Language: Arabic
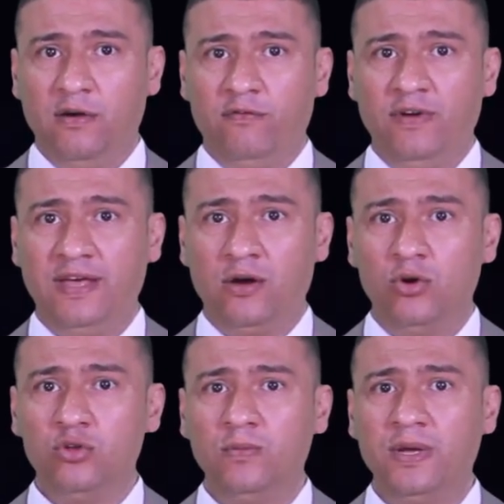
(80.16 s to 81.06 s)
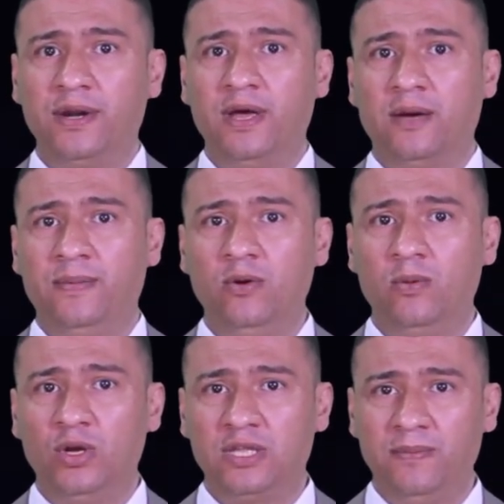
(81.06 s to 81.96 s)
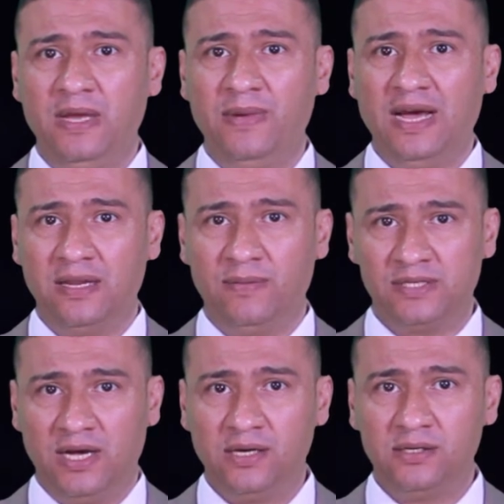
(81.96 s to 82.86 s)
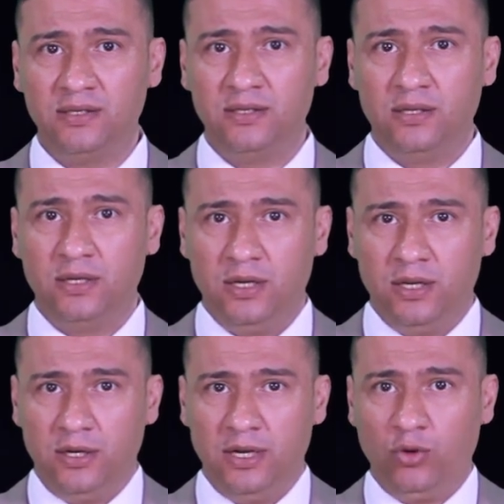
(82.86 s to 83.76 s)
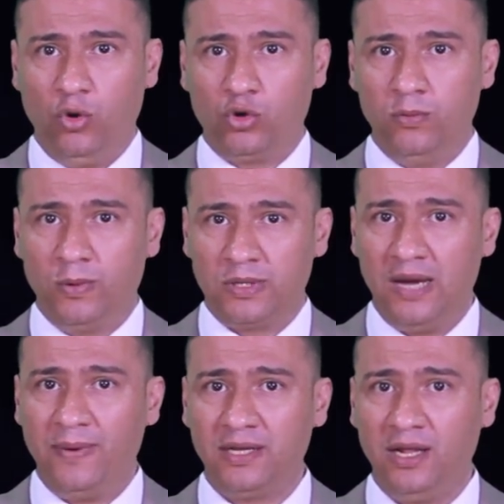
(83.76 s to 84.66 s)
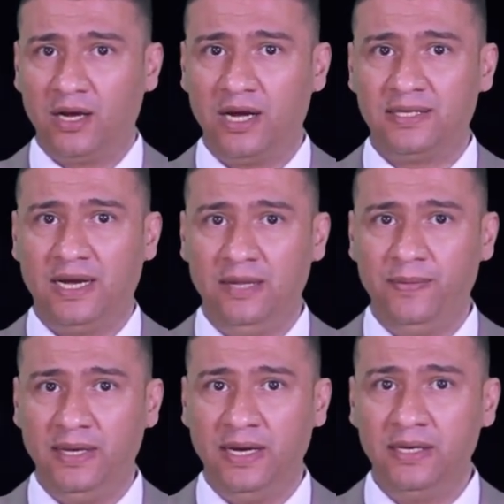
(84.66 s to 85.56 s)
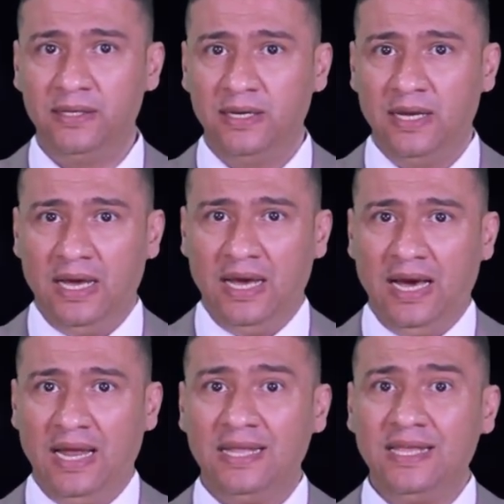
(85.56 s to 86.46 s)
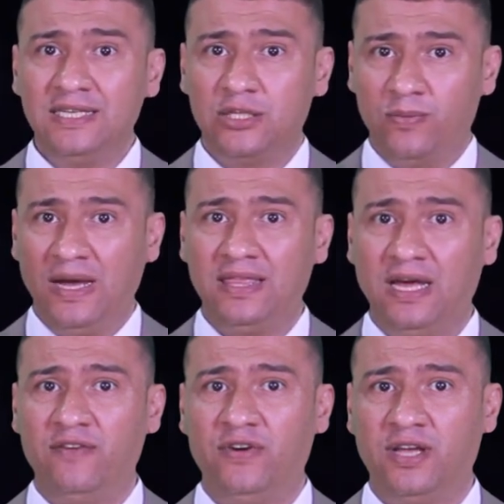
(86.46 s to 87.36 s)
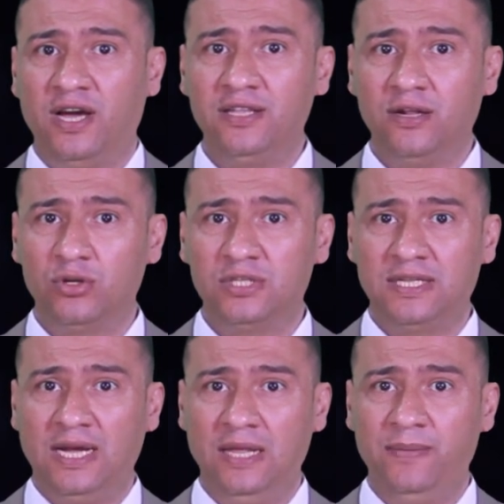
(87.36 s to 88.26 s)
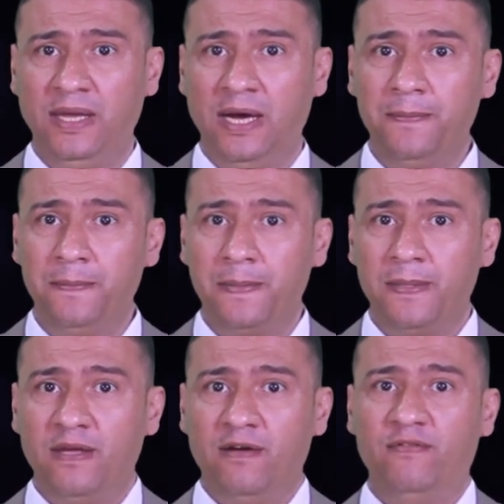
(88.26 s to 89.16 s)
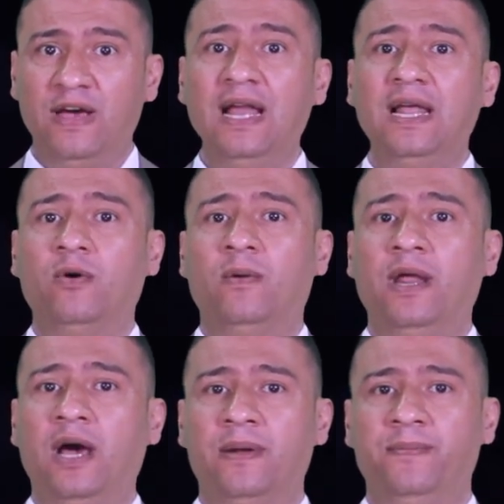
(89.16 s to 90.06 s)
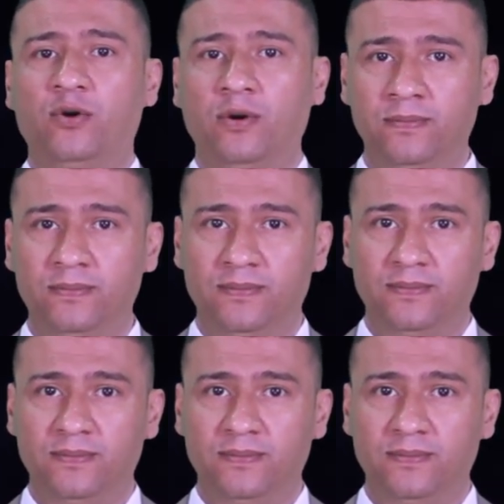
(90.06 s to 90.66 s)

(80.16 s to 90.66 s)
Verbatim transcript: فإذا كنتم من الراغبين والمهتمين بهذا المساق ندعوكم لمتابعة الحلقات التعليمية التي ستبث على فضائية القدس التعليمية فأهلا ومرحبا بكم